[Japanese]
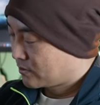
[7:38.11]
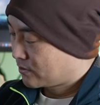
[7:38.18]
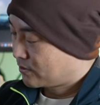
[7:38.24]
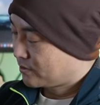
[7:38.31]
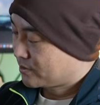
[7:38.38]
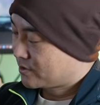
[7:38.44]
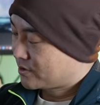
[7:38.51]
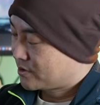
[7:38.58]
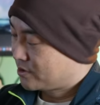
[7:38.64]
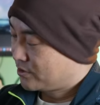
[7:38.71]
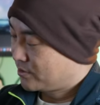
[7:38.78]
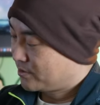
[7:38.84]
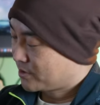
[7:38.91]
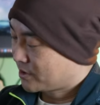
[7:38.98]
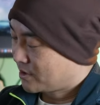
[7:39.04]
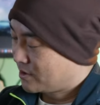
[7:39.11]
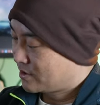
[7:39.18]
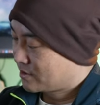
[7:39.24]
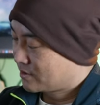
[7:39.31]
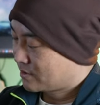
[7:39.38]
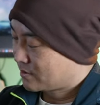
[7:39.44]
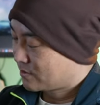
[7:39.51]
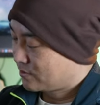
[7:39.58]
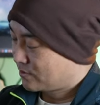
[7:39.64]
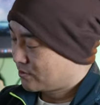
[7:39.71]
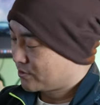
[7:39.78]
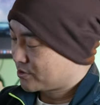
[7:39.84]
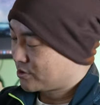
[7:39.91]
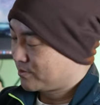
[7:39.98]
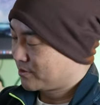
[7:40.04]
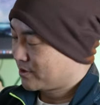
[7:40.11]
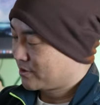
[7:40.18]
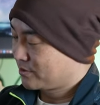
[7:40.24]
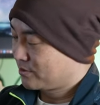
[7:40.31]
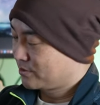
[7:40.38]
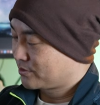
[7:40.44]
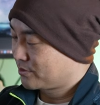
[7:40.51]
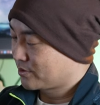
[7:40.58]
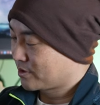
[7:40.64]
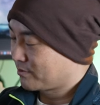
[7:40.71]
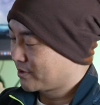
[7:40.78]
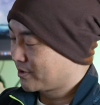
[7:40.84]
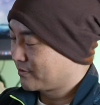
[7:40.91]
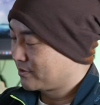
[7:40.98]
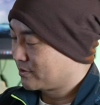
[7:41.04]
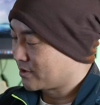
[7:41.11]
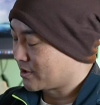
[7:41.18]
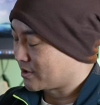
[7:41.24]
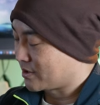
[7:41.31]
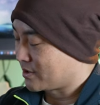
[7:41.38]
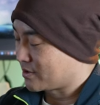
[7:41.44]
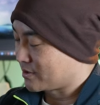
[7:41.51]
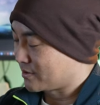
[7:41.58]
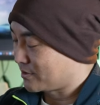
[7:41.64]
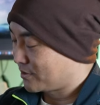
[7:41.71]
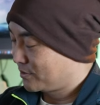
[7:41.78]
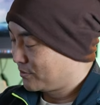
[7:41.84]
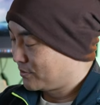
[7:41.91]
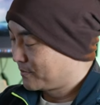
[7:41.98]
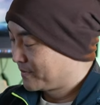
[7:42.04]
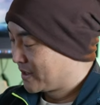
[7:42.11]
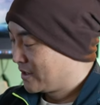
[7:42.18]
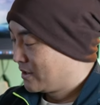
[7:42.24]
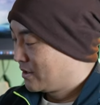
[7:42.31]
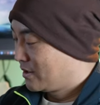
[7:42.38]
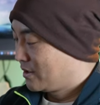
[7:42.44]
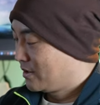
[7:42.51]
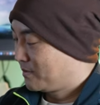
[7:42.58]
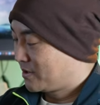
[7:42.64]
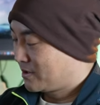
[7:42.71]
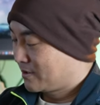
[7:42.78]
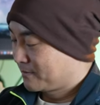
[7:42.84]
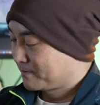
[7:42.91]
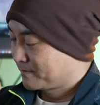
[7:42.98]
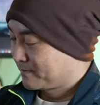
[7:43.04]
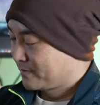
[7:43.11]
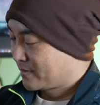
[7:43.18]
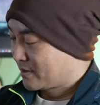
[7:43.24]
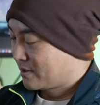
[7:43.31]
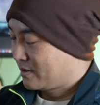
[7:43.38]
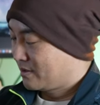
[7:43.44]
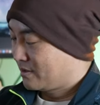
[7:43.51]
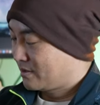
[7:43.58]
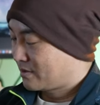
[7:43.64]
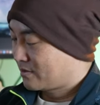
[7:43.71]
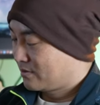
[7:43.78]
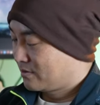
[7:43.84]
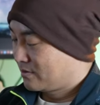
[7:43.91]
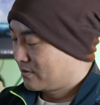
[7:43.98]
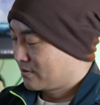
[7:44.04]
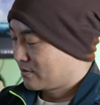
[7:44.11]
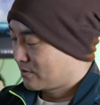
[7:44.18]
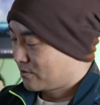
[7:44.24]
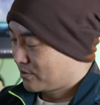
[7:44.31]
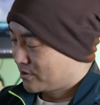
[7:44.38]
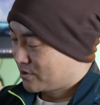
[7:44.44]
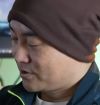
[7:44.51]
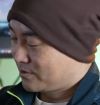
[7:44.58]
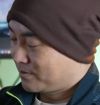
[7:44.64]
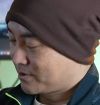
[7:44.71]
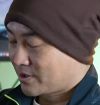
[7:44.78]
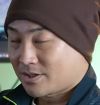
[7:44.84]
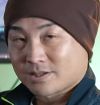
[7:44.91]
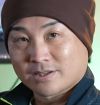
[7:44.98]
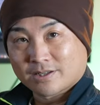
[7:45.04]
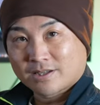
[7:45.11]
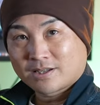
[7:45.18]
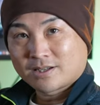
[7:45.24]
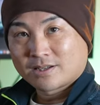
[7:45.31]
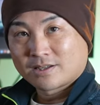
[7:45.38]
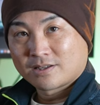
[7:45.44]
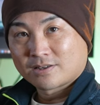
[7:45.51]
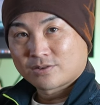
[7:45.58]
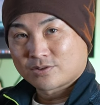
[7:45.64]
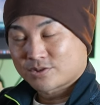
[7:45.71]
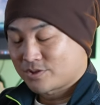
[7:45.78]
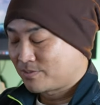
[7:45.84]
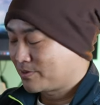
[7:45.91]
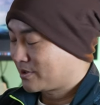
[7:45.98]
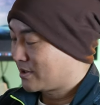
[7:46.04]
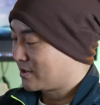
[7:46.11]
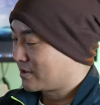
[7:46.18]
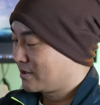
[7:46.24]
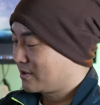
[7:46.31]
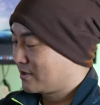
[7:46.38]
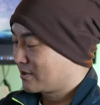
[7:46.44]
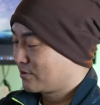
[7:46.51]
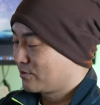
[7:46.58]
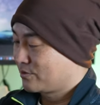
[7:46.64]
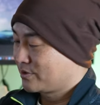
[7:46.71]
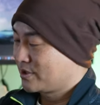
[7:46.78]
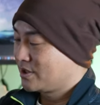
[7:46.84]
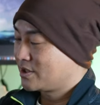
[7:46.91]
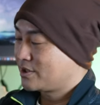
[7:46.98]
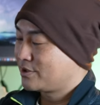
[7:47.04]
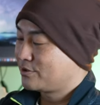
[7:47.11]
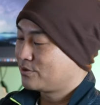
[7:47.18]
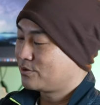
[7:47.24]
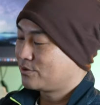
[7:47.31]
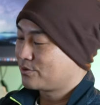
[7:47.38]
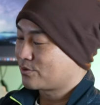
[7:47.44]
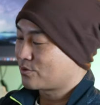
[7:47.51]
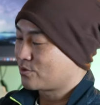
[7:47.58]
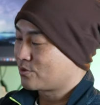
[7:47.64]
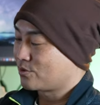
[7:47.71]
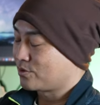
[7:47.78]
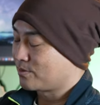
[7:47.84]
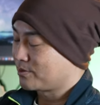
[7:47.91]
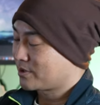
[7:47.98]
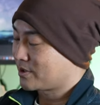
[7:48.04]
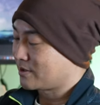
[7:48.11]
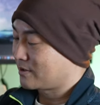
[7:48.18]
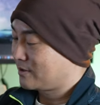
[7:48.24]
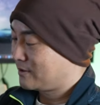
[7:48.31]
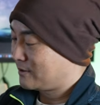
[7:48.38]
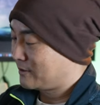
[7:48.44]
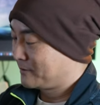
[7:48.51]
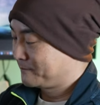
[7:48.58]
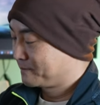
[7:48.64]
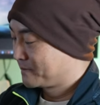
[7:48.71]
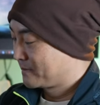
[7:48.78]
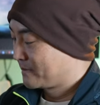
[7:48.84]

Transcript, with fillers: こっちのボタンとこっちのボタンでどう操作割り振るかって話なんですけど、今、えっ、ー、と、こっちのボタンがね、こっちのボタンが、この握る方のここのボタンが、